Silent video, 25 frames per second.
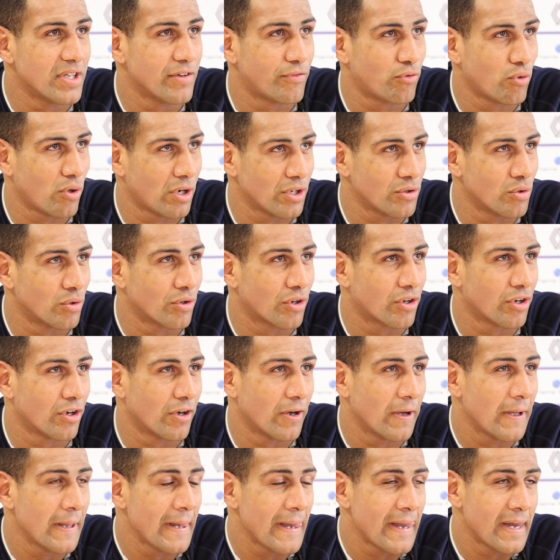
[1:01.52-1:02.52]
des fois. Donc
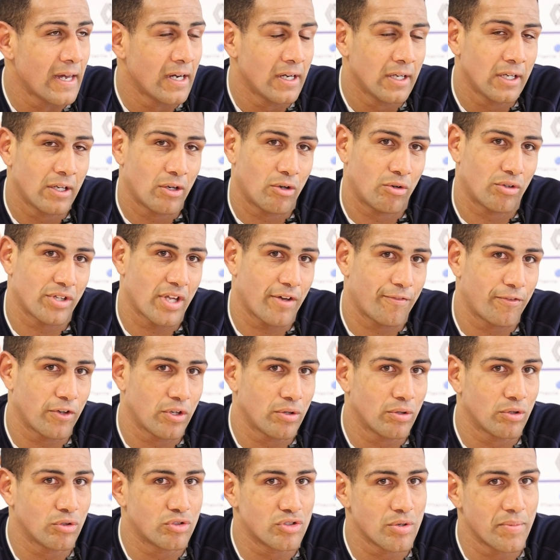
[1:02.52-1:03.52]
on a
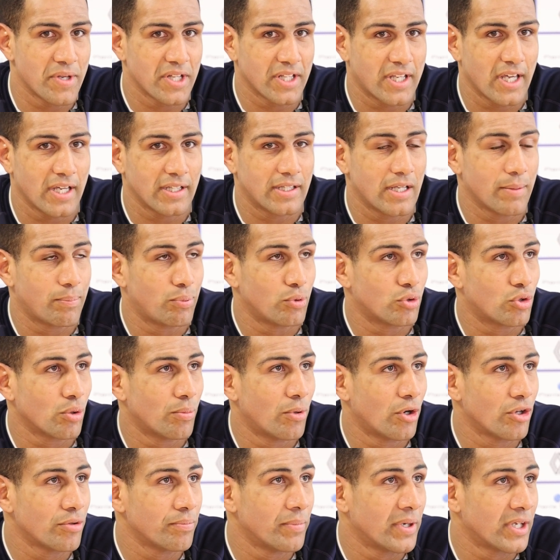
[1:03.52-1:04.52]
fait une semaine qui a été
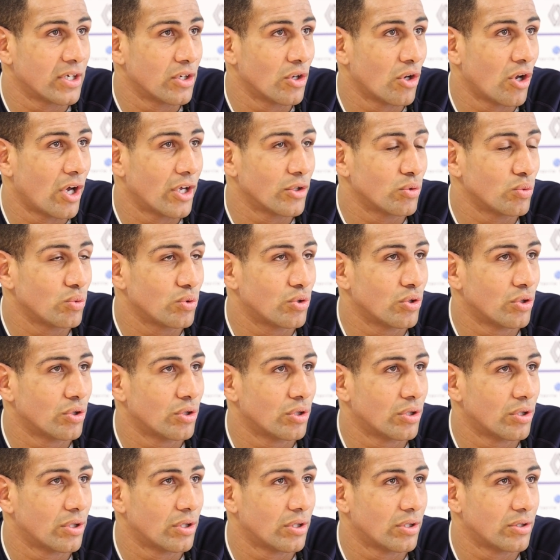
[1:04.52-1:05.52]
plutôt bonne. Maintenant, à nous
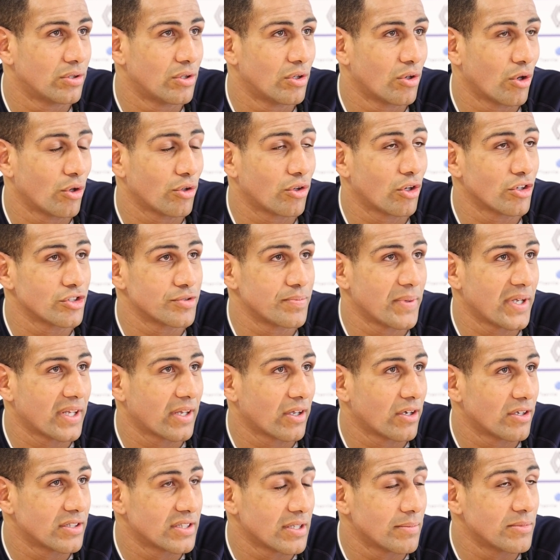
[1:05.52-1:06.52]
de, le
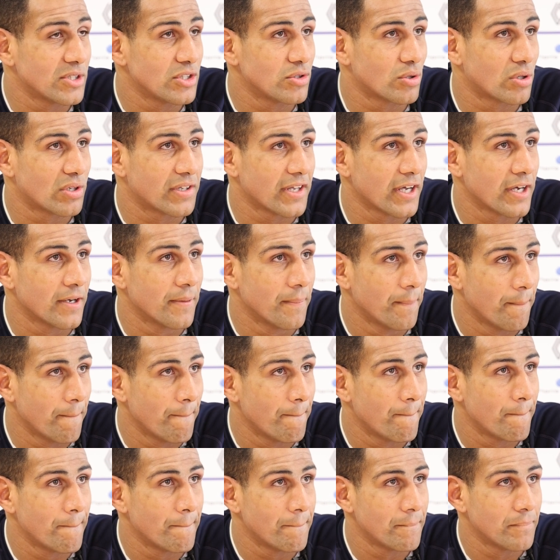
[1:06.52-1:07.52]
retransmettre samedi sur le terrain.
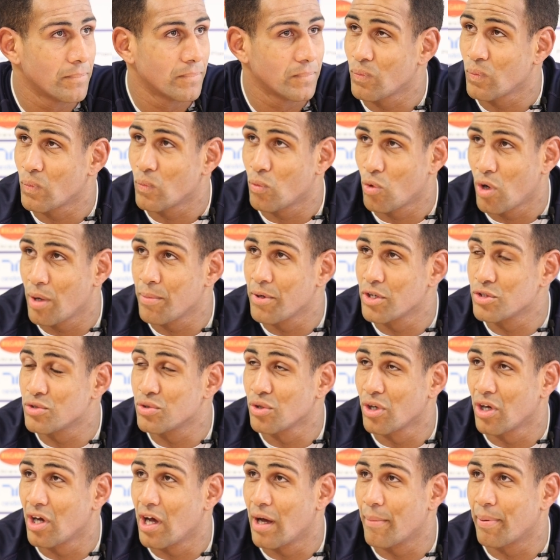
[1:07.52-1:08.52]
Ouais, bien
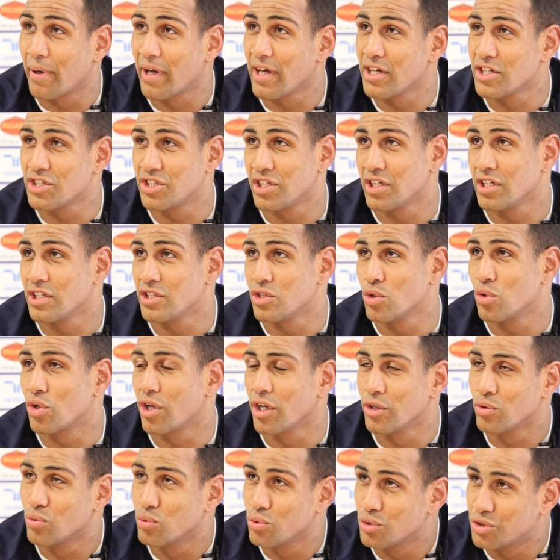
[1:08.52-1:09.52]
sûr. Après, j'ai
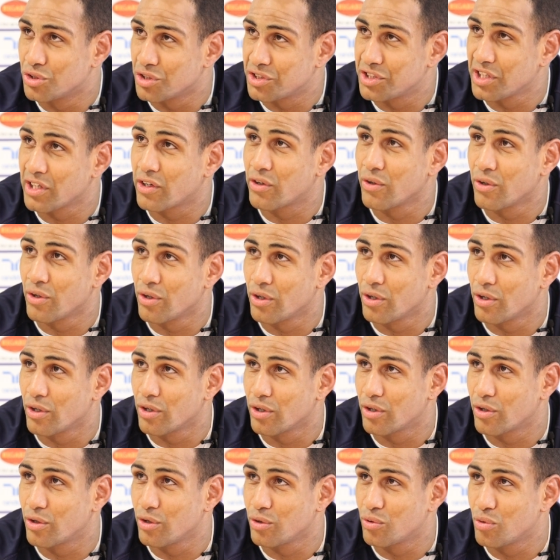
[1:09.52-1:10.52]
aucun doute. Je sais que,
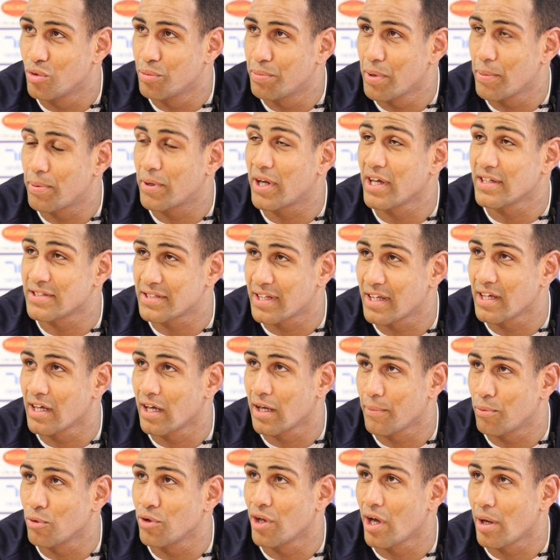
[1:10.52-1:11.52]
tout le peuple casseré
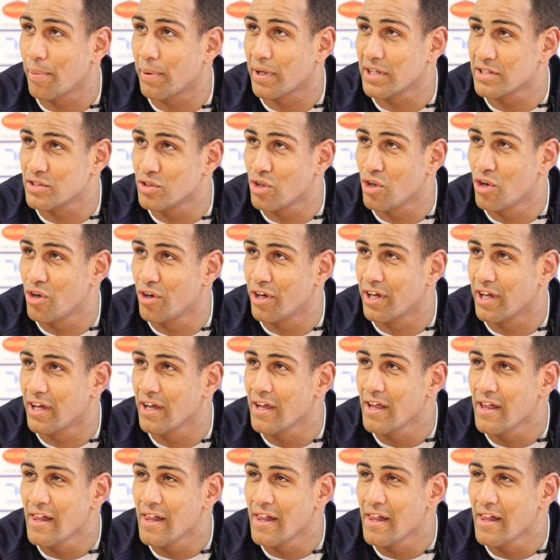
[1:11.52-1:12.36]
répondra présent et,